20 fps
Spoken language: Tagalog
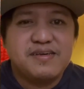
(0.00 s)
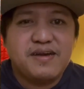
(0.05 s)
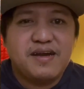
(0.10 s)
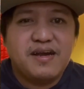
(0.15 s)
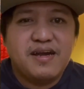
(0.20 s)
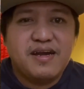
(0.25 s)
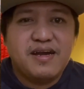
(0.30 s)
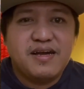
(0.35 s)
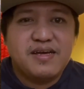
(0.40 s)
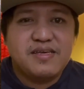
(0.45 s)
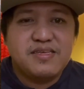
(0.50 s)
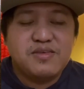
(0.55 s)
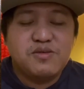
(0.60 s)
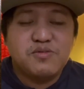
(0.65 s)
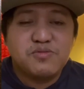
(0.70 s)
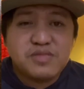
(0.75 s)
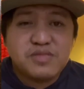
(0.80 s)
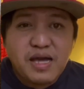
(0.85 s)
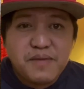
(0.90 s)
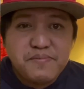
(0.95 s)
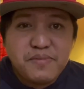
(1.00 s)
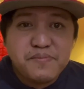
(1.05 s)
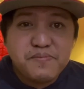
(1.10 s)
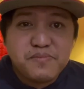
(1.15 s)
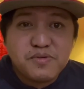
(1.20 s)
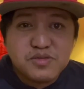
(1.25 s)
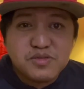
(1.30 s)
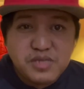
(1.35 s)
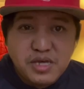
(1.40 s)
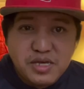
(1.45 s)
uh, yung tamang
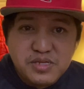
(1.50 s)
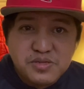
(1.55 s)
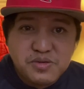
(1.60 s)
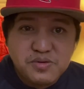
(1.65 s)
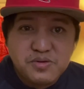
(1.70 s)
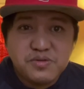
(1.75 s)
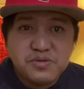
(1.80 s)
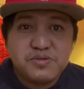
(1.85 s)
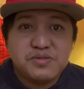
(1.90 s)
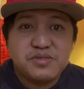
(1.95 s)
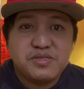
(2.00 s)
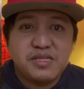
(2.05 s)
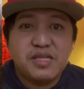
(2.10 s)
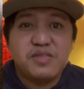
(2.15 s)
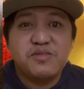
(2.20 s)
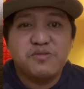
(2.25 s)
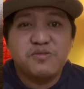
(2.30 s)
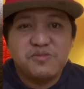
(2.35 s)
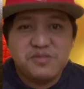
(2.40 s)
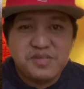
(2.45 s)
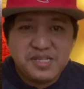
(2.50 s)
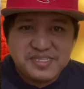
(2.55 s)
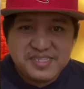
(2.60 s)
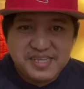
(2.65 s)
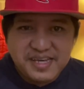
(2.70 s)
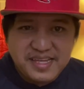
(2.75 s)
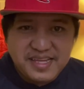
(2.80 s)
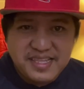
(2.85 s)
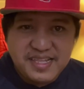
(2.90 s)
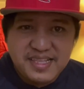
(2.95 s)
proseso nandun din
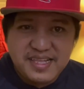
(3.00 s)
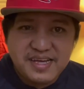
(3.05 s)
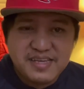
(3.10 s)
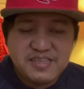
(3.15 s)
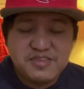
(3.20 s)
sa kanila.